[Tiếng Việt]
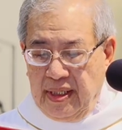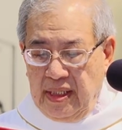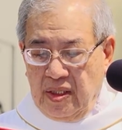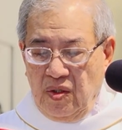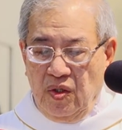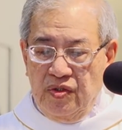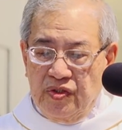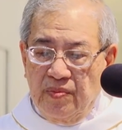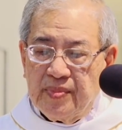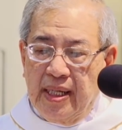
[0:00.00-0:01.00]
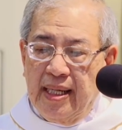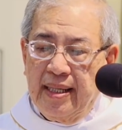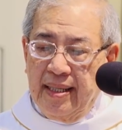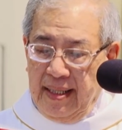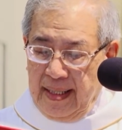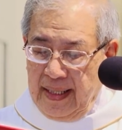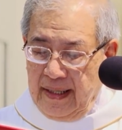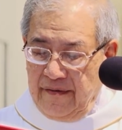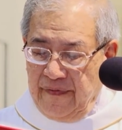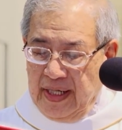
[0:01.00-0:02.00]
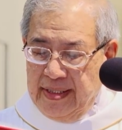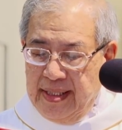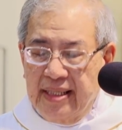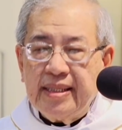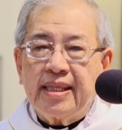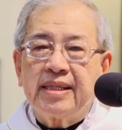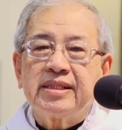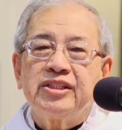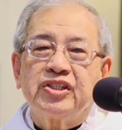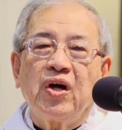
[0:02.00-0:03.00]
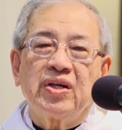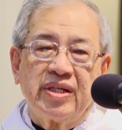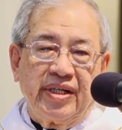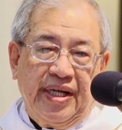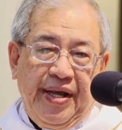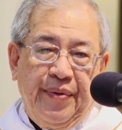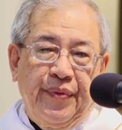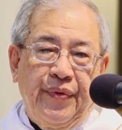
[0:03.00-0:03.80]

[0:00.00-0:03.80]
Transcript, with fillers: Kitô hữu chúng ta phải dấn thân cho người nghèo